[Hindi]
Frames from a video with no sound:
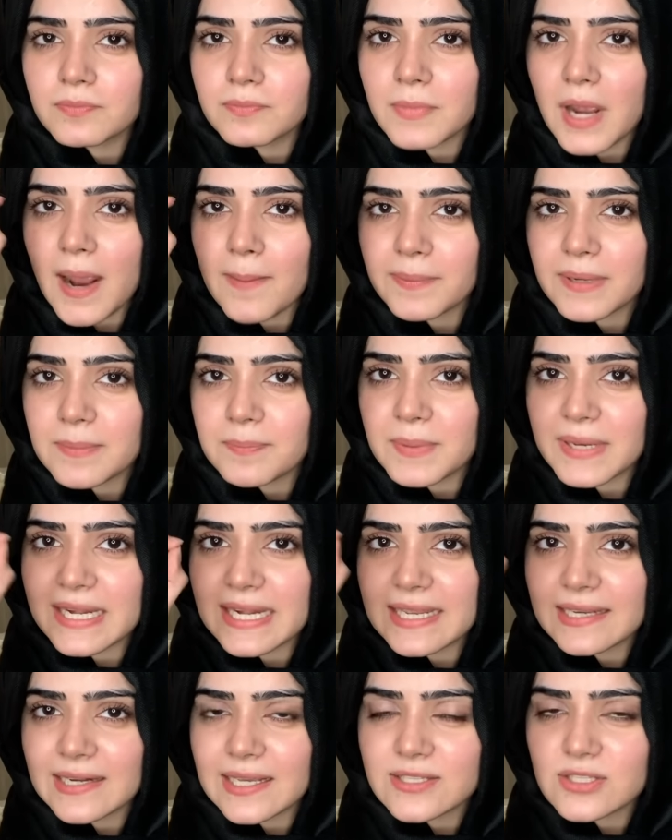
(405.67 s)
आपकी
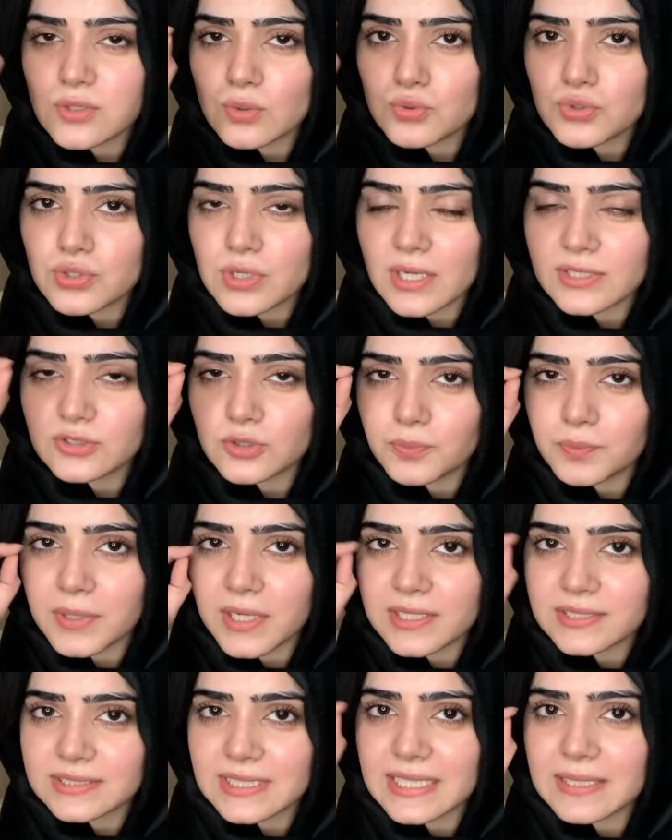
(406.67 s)
पीलिंग ना जो
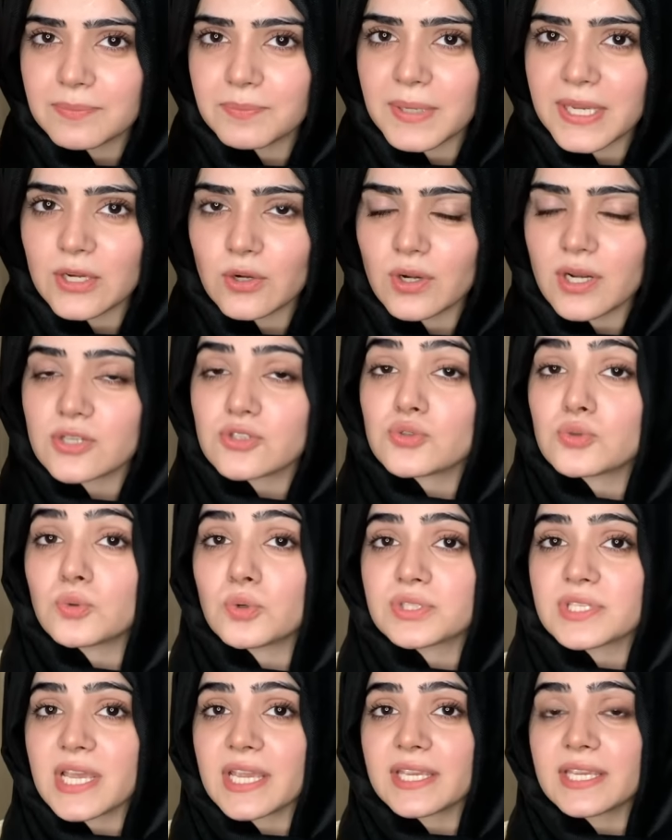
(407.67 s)
स्किन पील होना शुरू
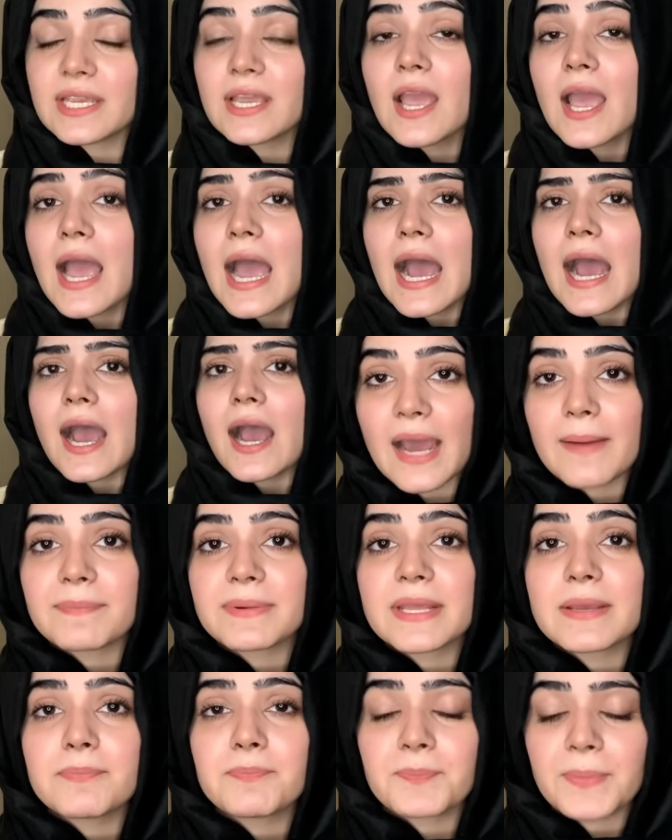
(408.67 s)
हो जाएगी हाँ
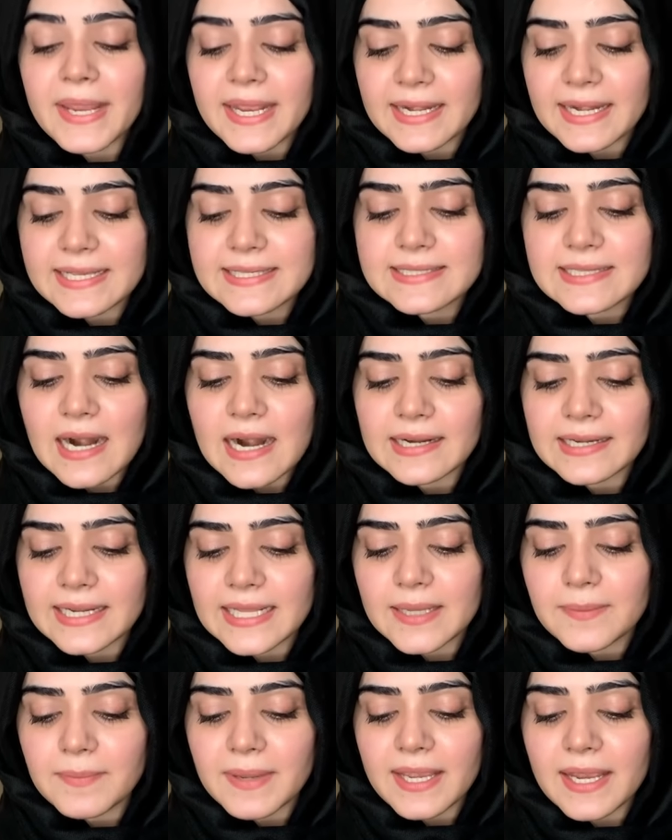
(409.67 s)
आपने पहले
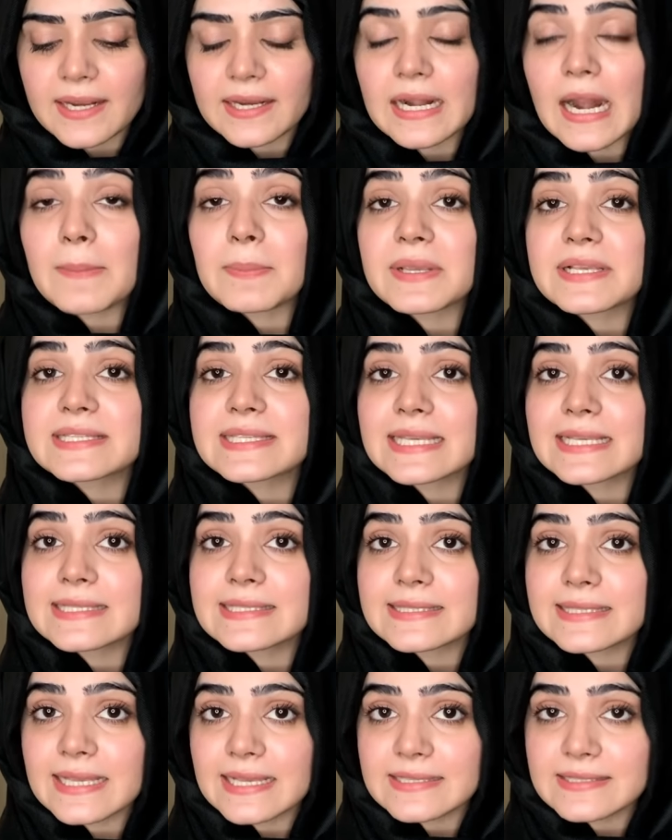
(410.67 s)
स्टार्टिंग में अगर आपकी स्किन
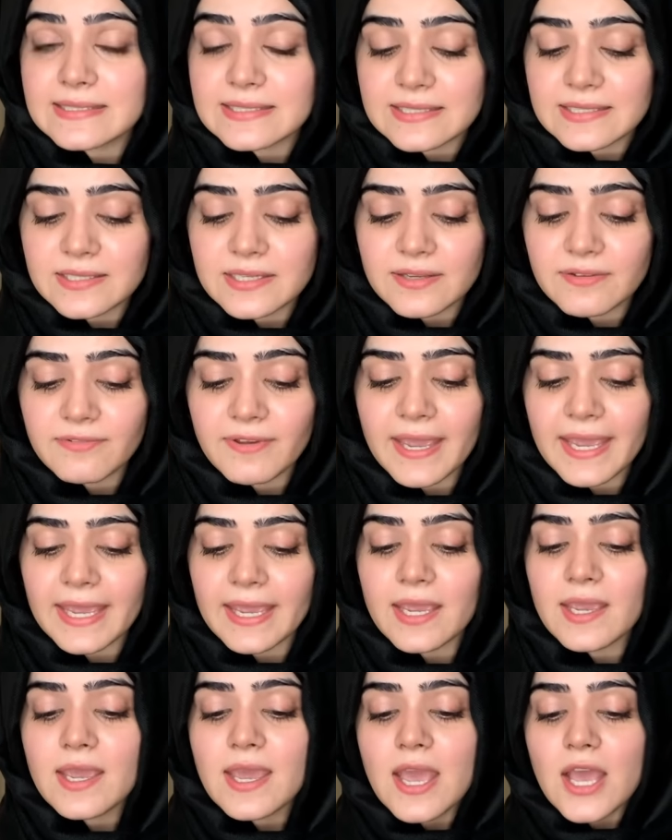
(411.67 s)
सेंसिटिव है
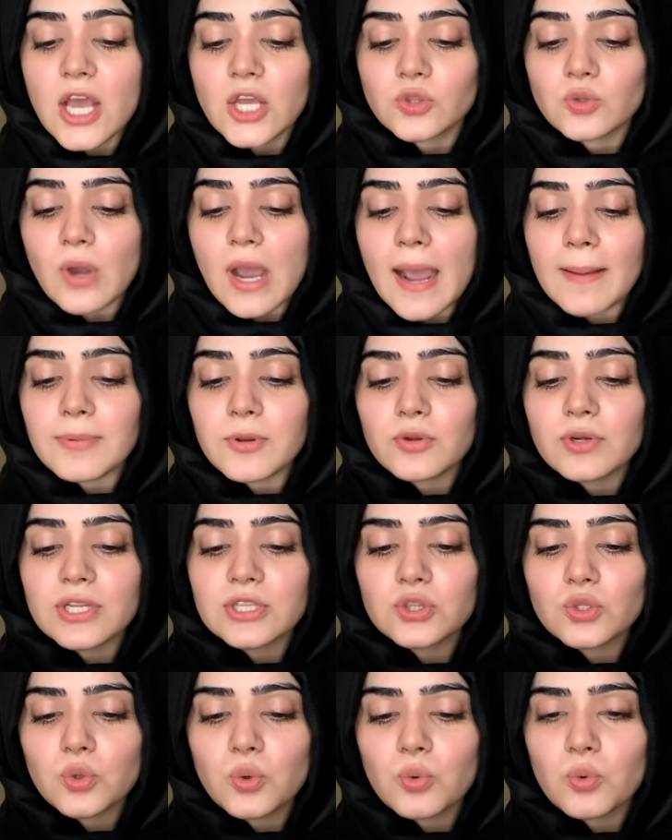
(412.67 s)
तो आप लोगों ने
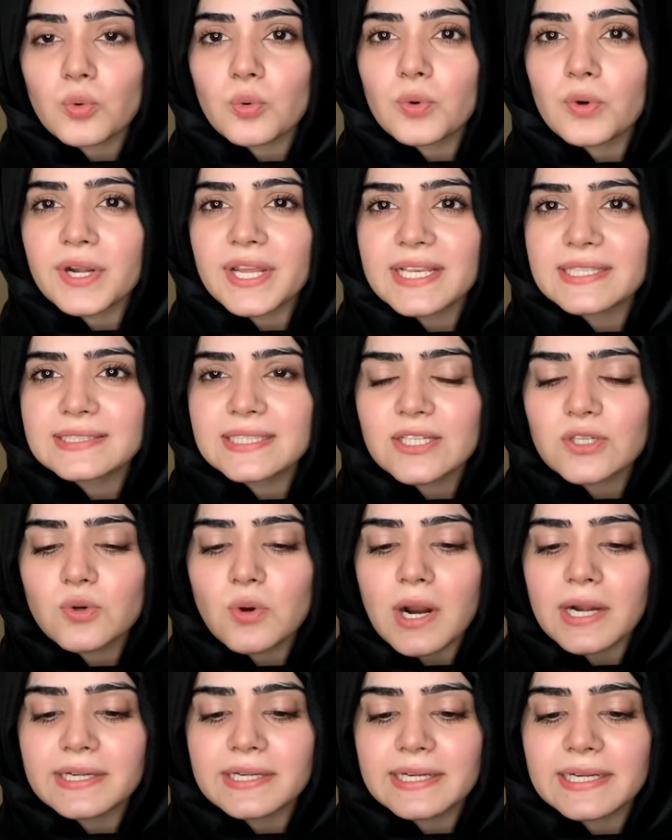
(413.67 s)
थोड़ी सी
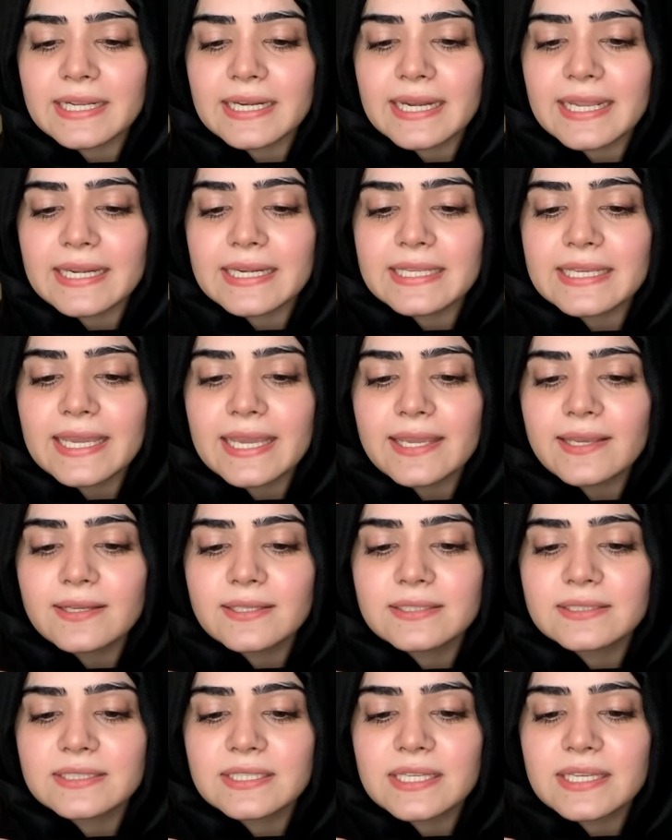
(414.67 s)
क्वांटिटी लेनी है
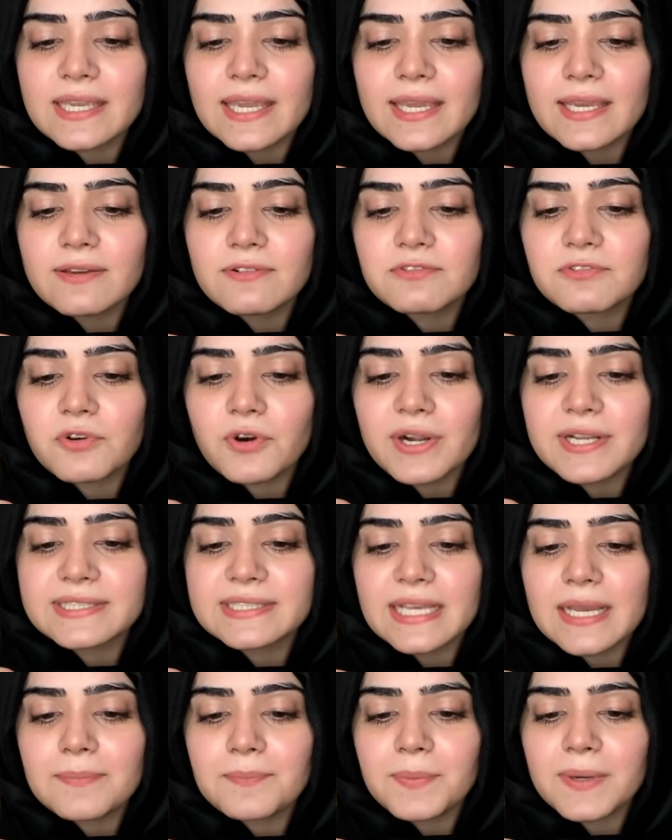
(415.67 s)
ठीक है फॉर
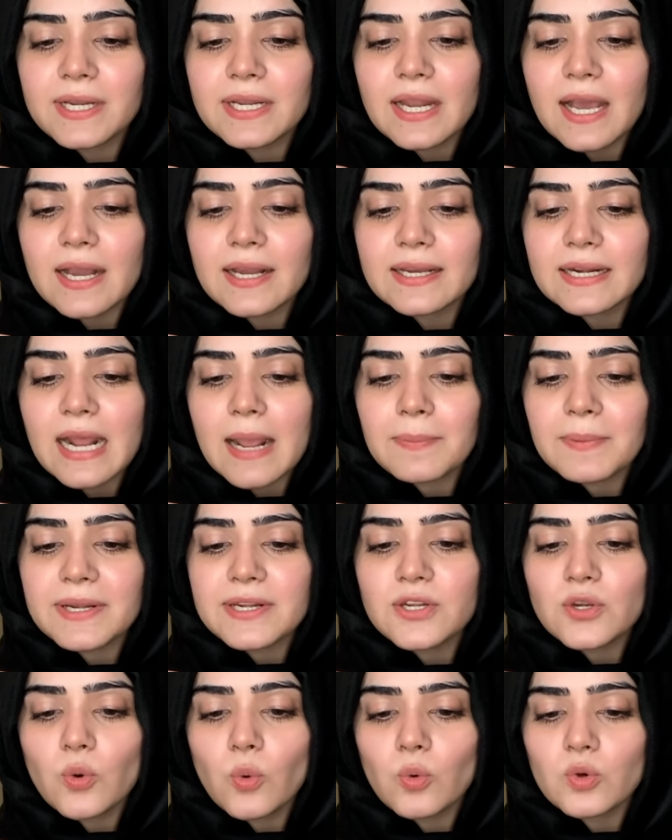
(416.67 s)
एग्जाम्पल अगर आपके
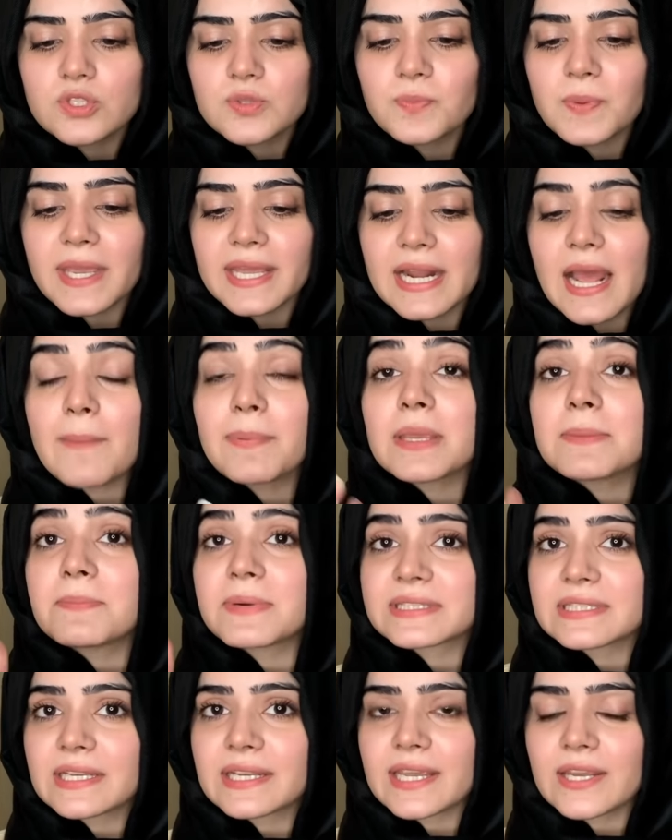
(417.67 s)
नोज पे है ना आपकी
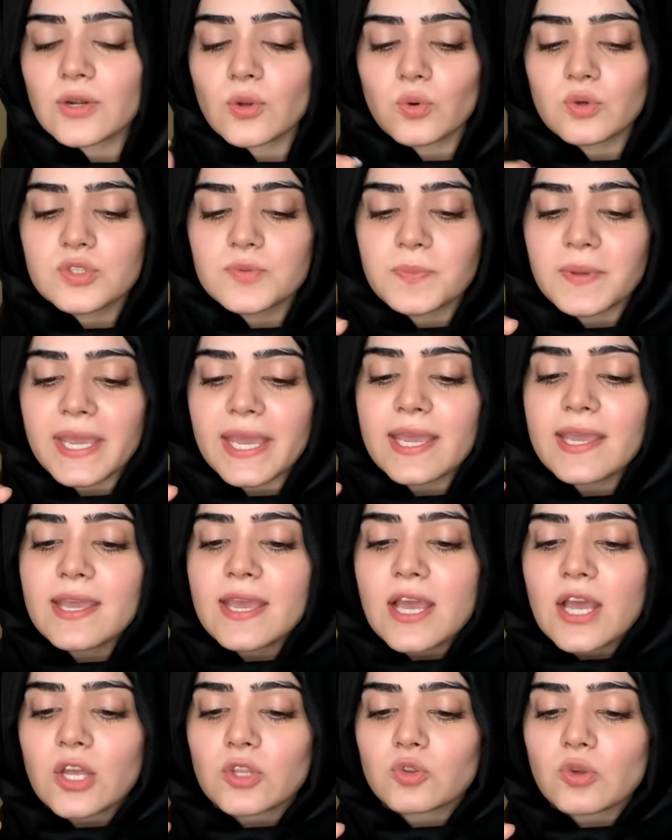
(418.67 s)
मदर के नोज पे है
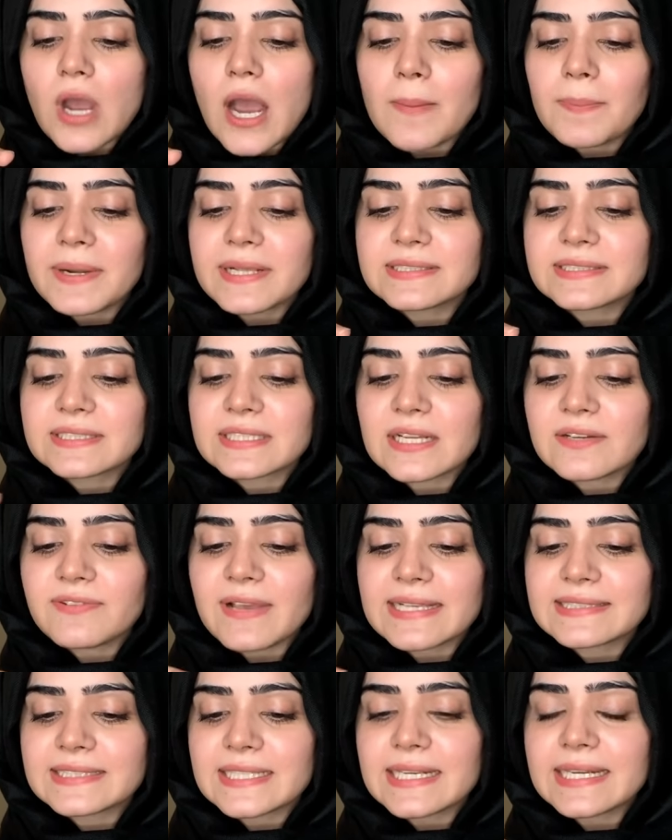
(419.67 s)
तो आपने सिर्फ
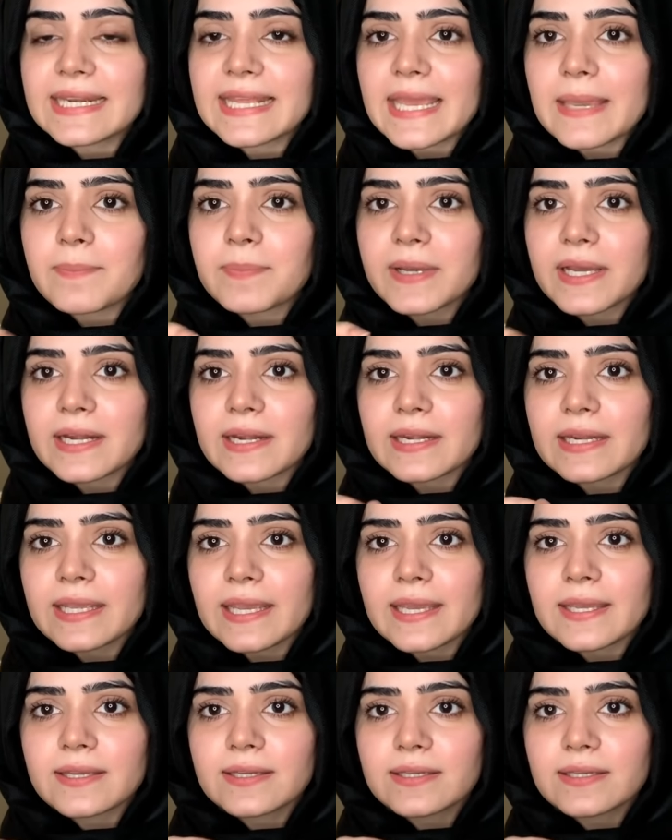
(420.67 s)
ऐसे लेप करनी है